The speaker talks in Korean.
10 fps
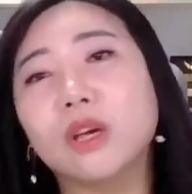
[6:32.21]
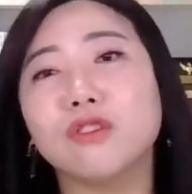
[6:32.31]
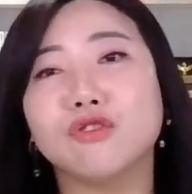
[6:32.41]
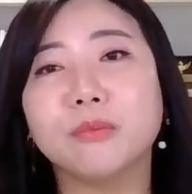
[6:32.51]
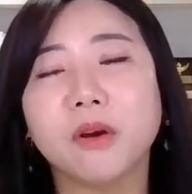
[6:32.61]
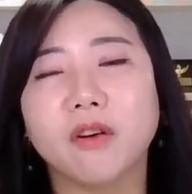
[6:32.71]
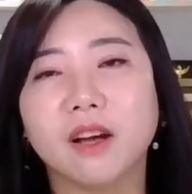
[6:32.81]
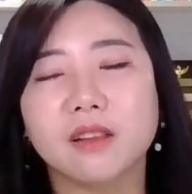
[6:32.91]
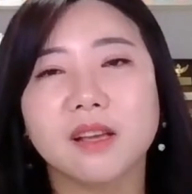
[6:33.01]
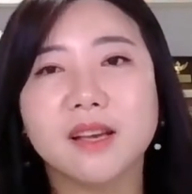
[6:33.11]
되게
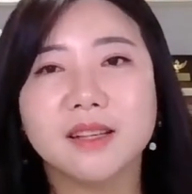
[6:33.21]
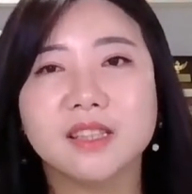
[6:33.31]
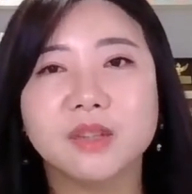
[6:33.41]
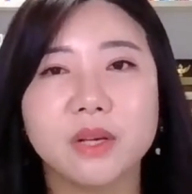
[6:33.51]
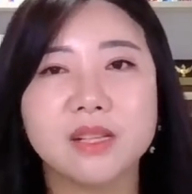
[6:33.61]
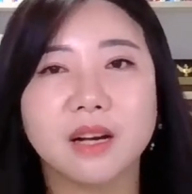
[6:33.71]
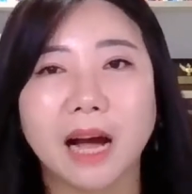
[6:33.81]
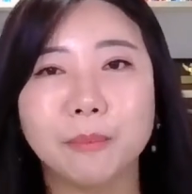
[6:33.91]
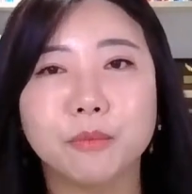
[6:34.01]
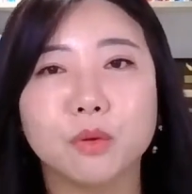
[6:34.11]
유명한 그
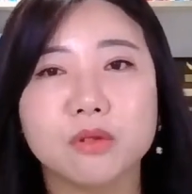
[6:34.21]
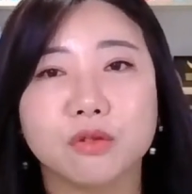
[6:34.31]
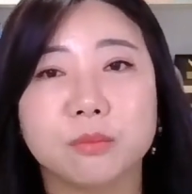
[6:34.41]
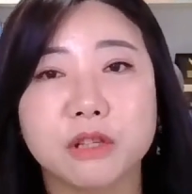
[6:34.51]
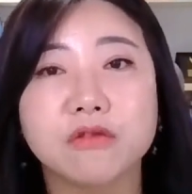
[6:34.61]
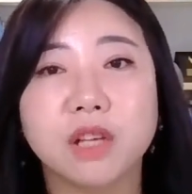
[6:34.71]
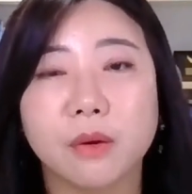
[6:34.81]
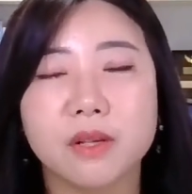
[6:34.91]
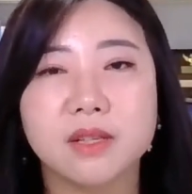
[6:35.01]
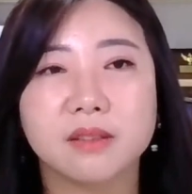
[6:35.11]
회사가 압도적으로
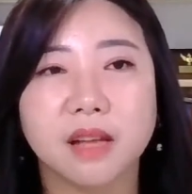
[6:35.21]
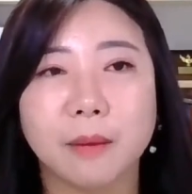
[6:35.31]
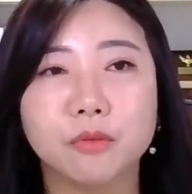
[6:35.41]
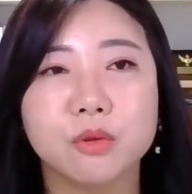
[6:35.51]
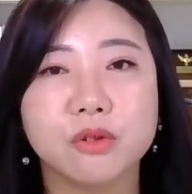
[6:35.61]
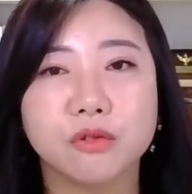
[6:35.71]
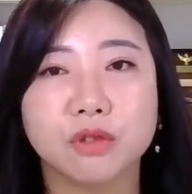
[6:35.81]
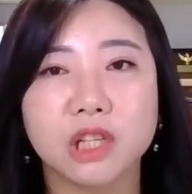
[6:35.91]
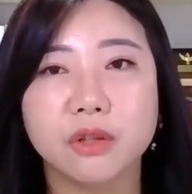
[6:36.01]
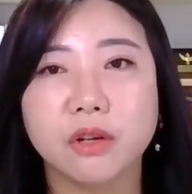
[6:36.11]
미국계 회사인데
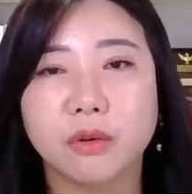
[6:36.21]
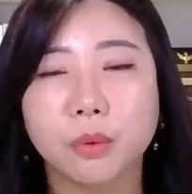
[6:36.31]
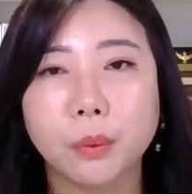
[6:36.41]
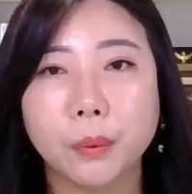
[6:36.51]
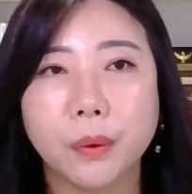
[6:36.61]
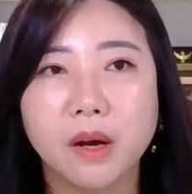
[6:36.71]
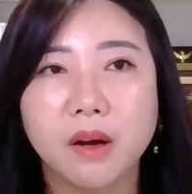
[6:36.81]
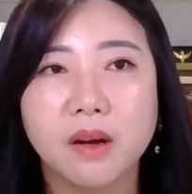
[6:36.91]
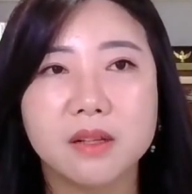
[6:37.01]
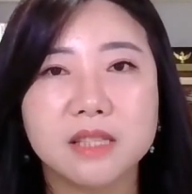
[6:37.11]
압도적으로 1위였고
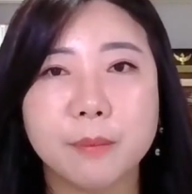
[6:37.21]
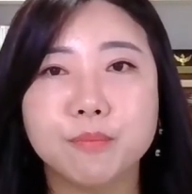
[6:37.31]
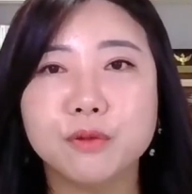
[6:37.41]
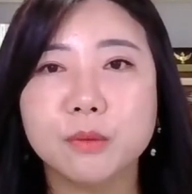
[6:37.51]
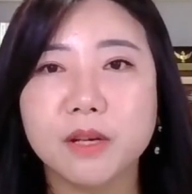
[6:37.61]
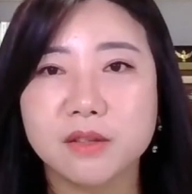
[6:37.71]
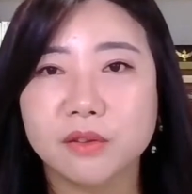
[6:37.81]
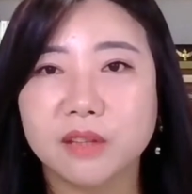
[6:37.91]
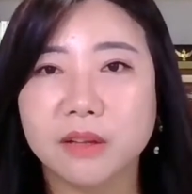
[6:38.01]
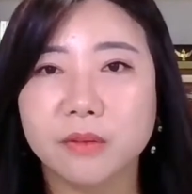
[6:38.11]

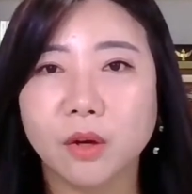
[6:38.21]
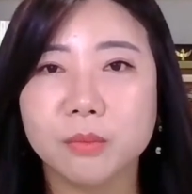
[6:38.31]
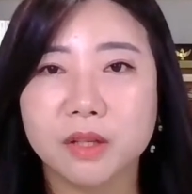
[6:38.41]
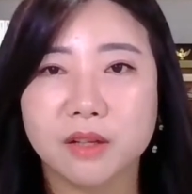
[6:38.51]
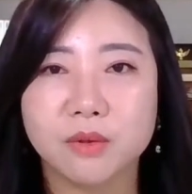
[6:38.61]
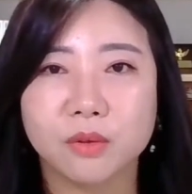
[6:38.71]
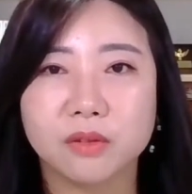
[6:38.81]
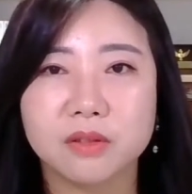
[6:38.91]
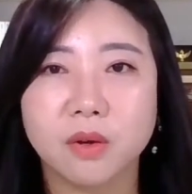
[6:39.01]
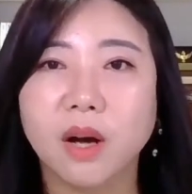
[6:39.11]
제품에서는 애터미가
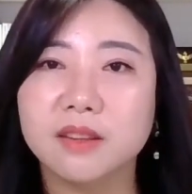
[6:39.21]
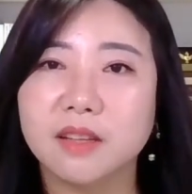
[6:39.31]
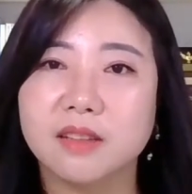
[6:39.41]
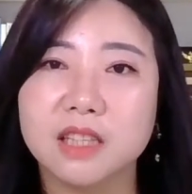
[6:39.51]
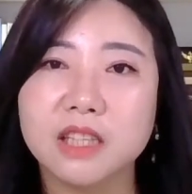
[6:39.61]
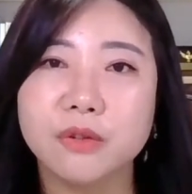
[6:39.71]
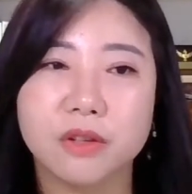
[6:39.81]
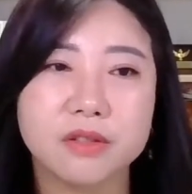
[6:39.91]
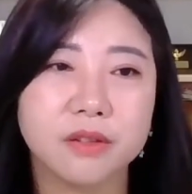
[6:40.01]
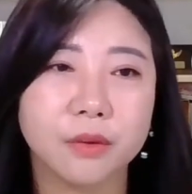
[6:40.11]
저는, 저한테는
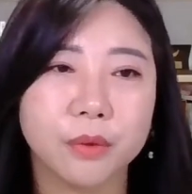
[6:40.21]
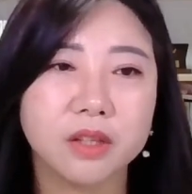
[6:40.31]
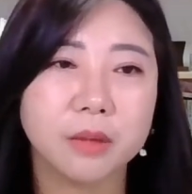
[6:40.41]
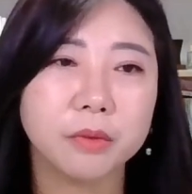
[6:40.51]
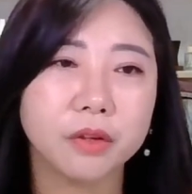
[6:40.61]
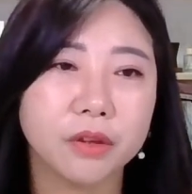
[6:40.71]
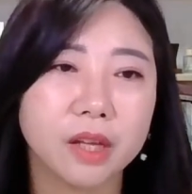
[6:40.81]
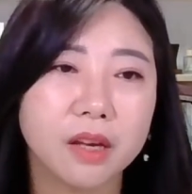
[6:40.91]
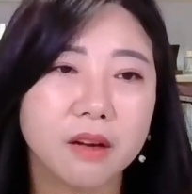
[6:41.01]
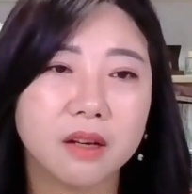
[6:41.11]
1위였어요. 왜냐면 하
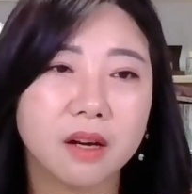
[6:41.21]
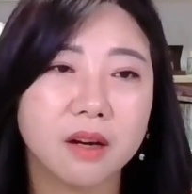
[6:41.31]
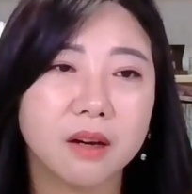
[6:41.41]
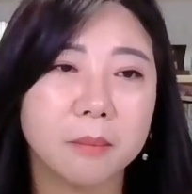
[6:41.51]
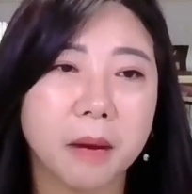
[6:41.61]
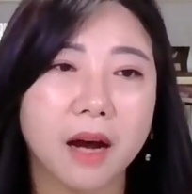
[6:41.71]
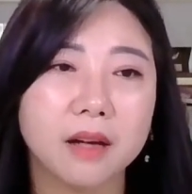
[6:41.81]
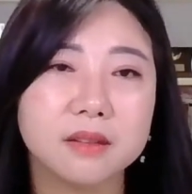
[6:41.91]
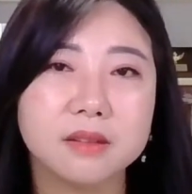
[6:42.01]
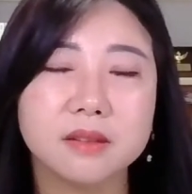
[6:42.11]
제가
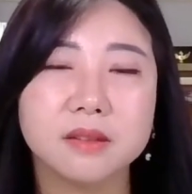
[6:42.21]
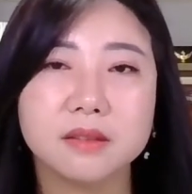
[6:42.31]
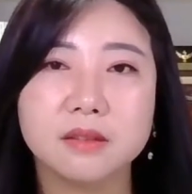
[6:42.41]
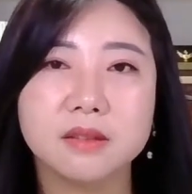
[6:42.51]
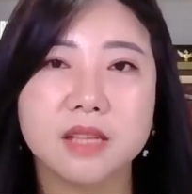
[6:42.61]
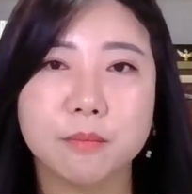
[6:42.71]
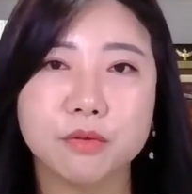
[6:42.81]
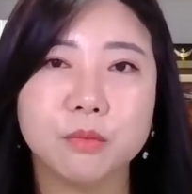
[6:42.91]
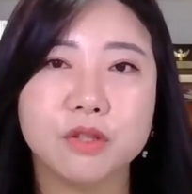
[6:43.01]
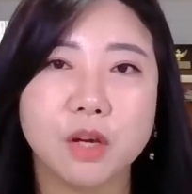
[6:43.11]
많은
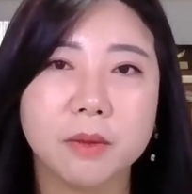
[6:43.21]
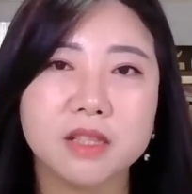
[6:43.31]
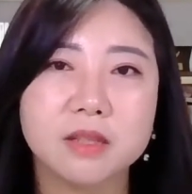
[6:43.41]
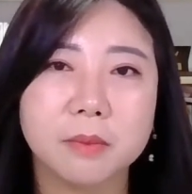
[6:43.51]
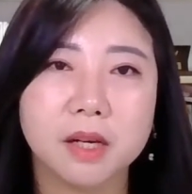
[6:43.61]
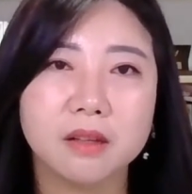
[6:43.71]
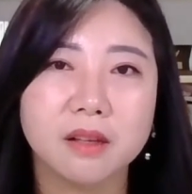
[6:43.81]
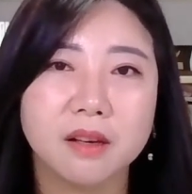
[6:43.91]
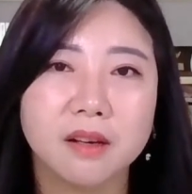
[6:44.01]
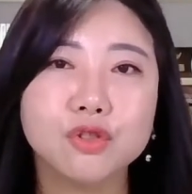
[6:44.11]
제품을 써봤지만
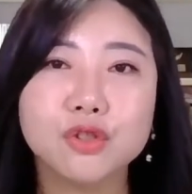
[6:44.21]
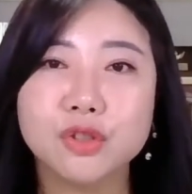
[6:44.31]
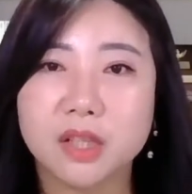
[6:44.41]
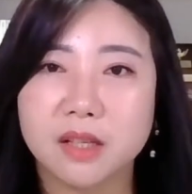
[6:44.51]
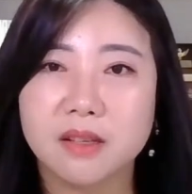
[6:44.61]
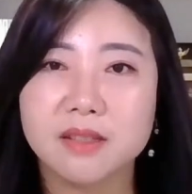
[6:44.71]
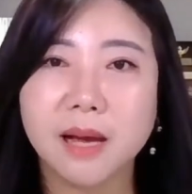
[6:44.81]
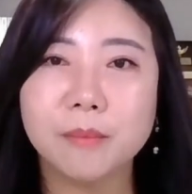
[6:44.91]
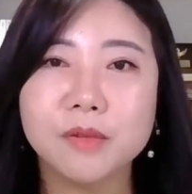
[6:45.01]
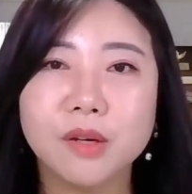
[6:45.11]
꾸준히
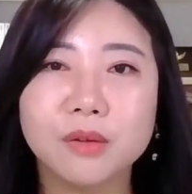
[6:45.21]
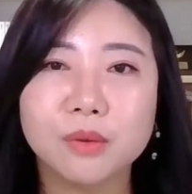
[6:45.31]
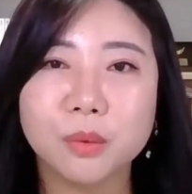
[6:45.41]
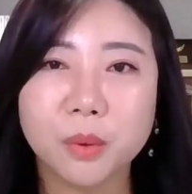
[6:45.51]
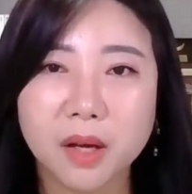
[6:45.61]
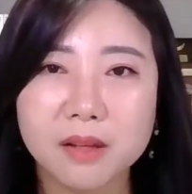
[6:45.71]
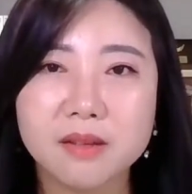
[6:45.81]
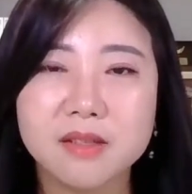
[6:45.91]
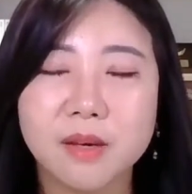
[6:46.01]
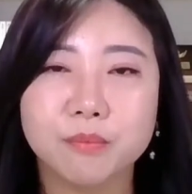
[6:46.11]
3년
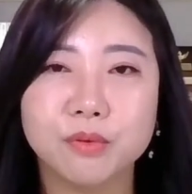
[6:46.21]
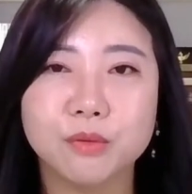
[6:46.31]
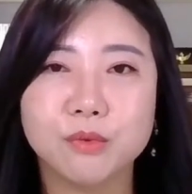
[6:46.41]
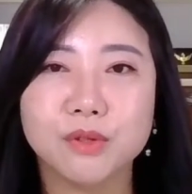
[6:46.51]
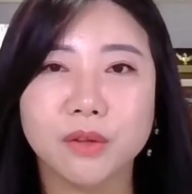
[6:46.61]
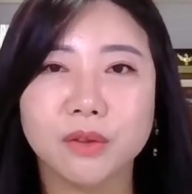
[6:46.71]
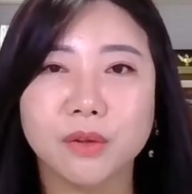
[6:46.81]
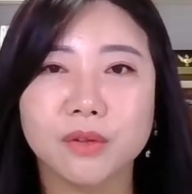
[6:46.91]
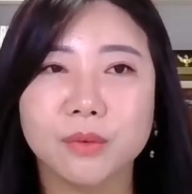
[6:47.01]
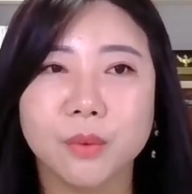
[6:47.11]
동안 제품을
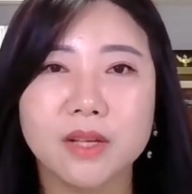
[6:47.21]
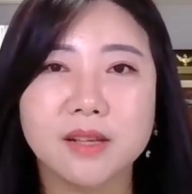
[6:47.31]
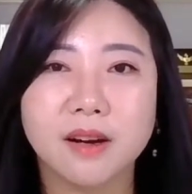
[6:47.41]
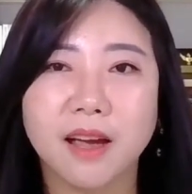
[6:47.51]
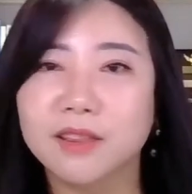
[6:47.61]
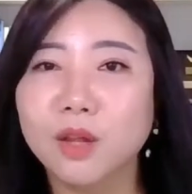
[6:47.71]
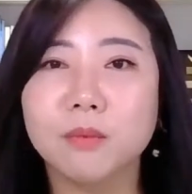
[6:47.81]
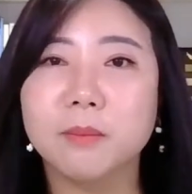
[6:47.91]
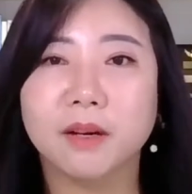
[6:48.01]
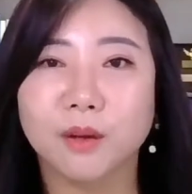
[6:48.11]
썼던 회사가
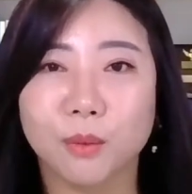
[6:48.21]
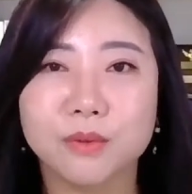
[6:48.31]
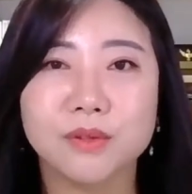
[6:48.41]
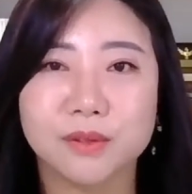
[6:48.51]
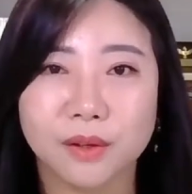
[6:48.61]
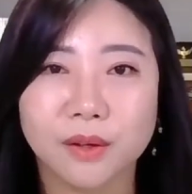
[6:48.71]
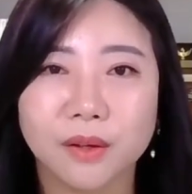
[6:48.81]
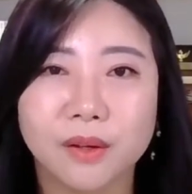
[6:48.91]
애터미밖에 없었어요.